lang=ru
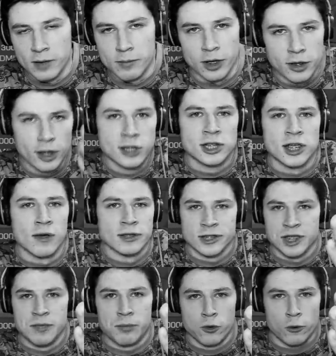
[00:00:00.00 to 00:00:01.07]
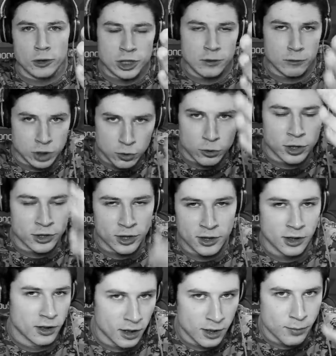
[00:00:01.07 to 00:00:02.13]
братишки, я вас не брошу, вы шутите,
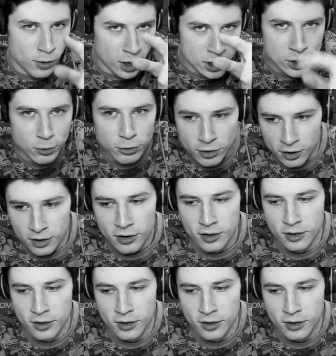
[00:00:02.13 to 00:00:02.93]
да это была шутка.